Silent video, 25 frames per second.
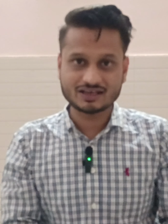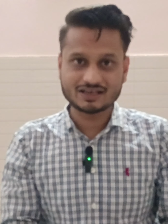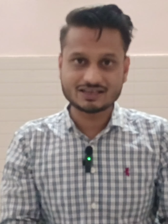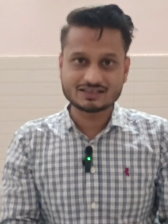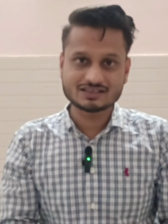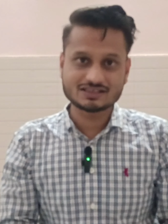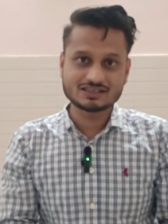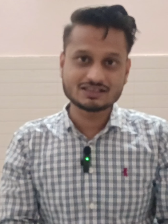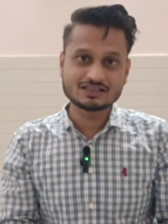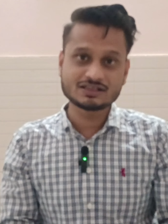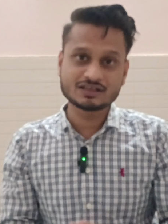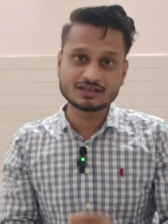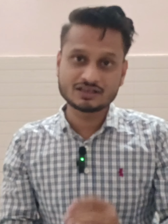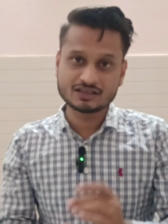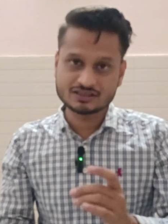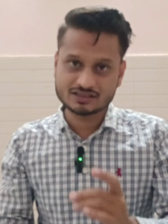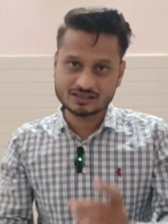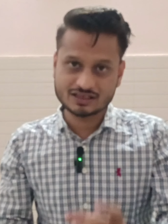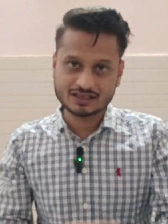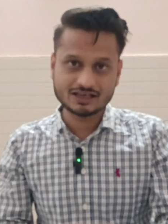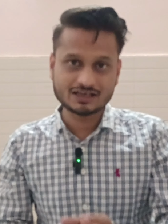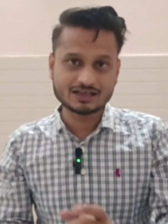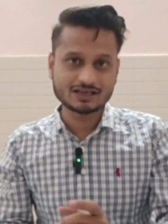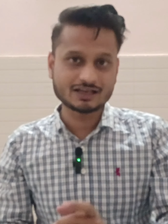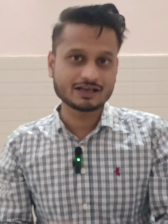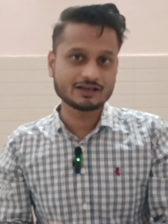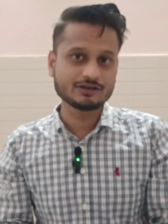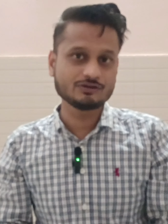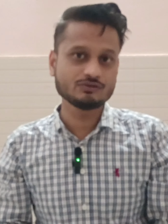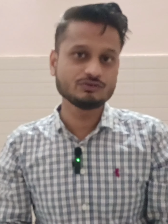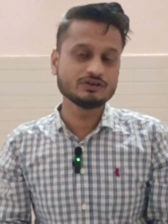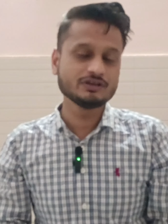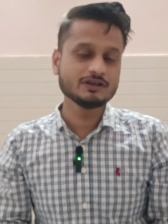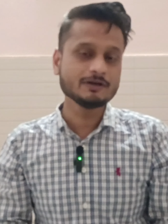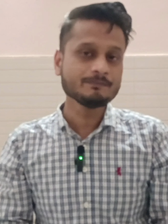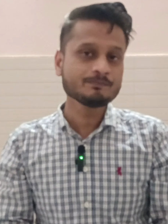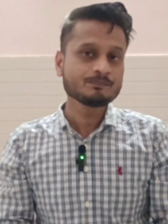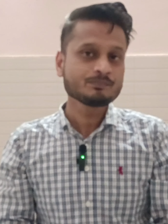वैकेंसीज रिसेंट आई
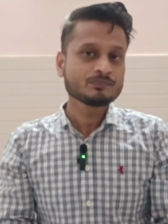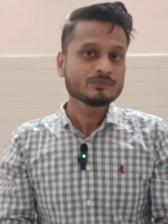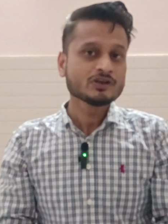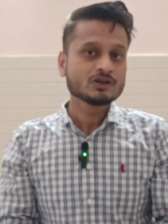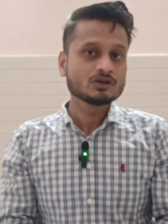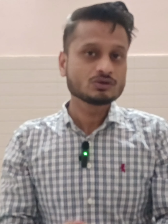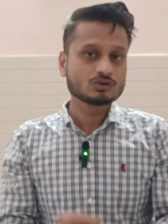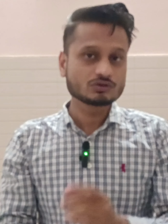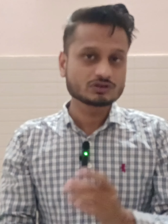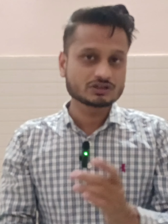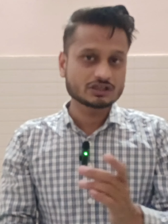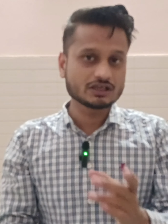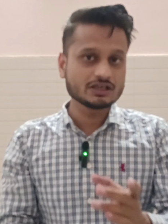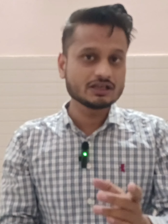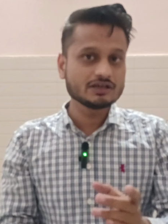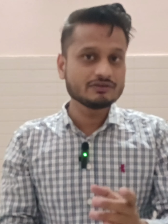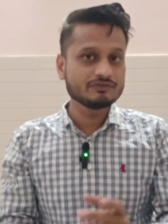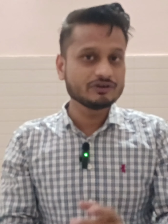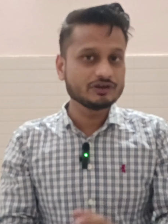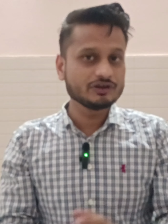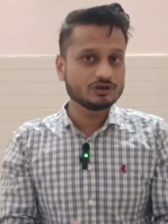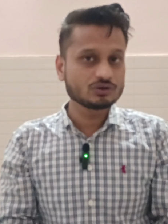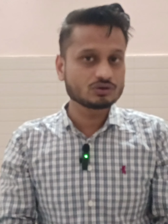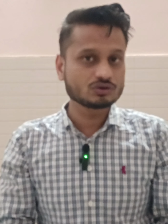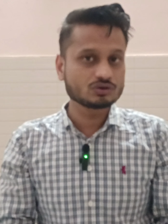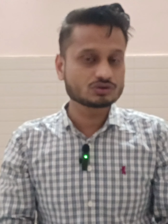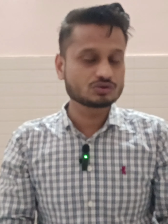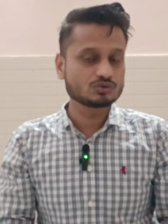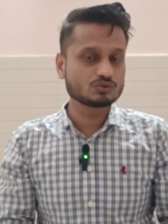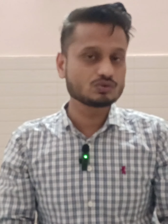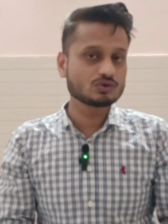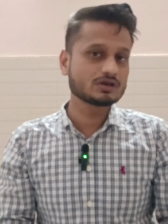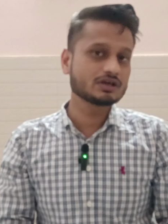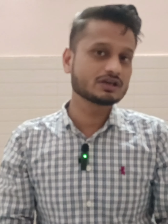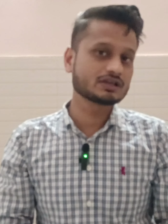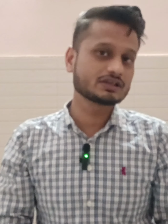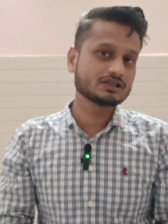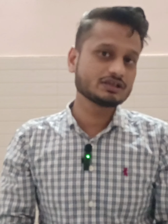हुई हैं तो चलिए वीडियो को शुरू
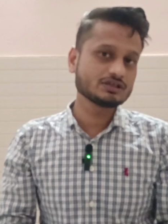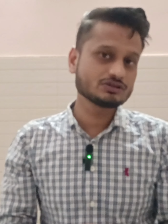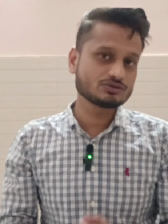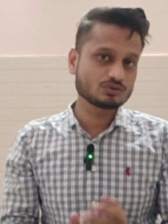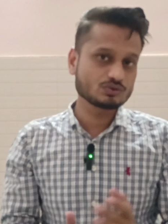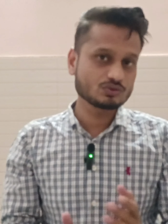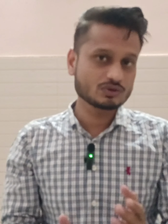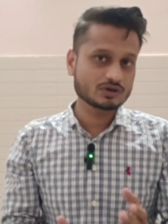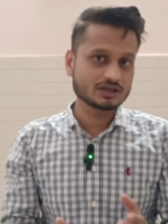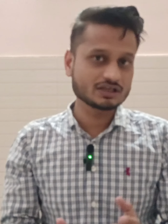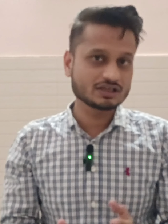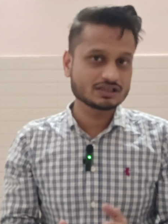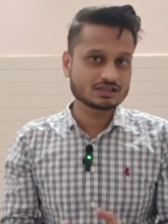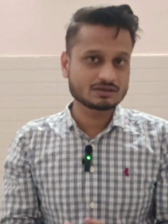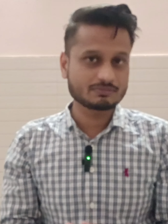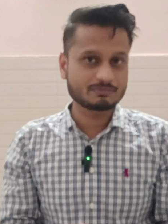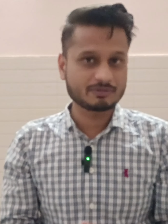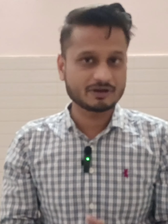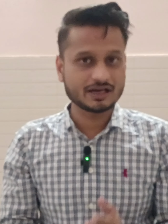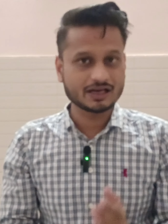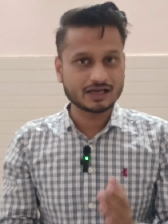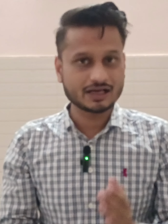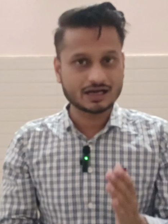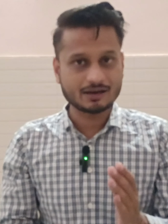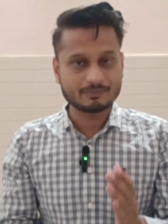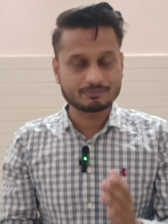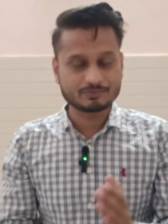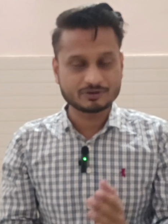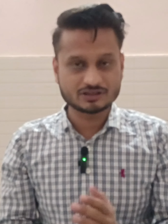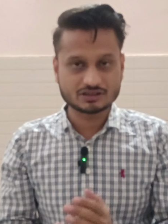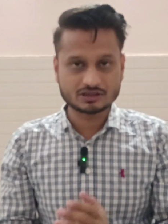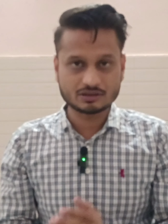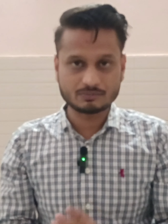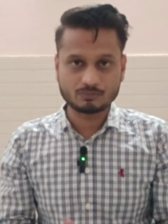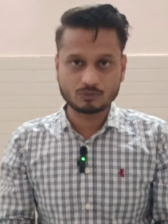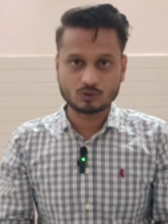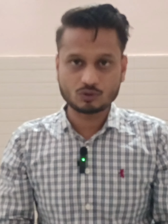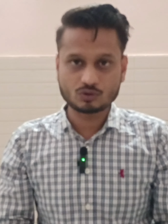करते हैं शुरू करने से पहले एक आपकी
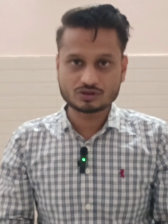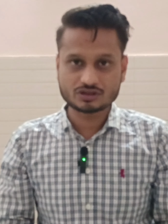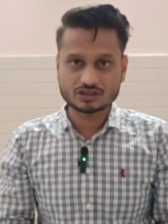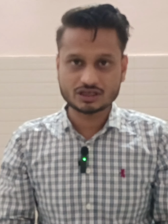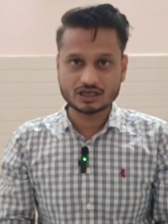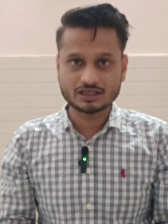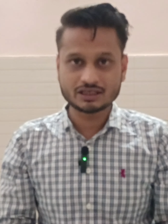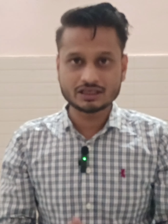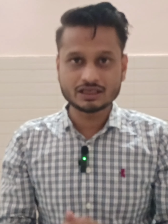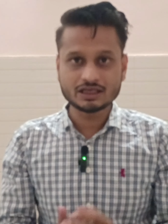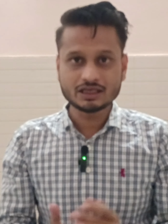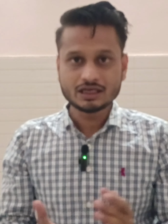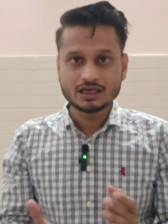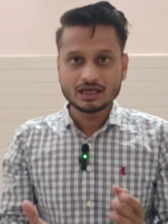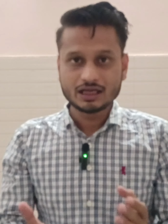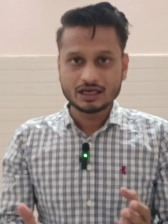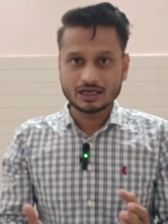सपोर्ट चाहिए